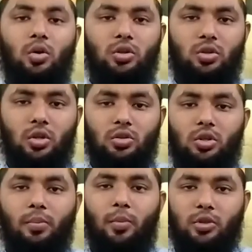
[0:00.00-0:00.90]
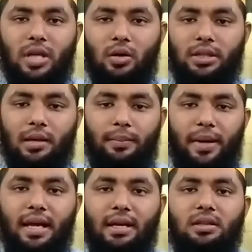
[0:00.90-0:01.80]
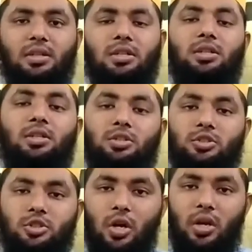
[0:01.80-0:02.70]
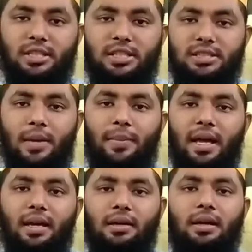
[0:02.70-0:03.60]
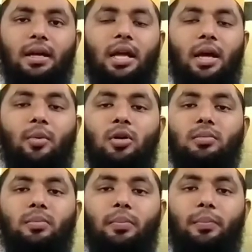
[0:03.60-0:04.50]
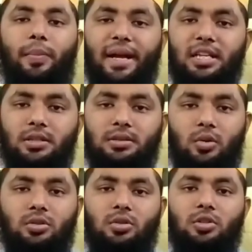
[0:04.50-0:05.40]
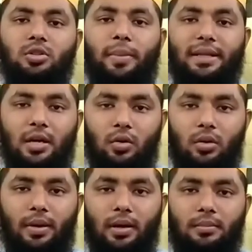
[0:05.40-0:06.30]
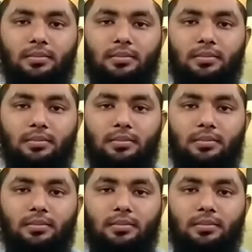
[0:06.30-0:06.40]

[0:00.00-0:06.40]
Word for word: অত্যন্ত প্রদাহ থাকবে জ্বর এসে যাবে এবং পেট অত্যন্ত ব্যথা করবে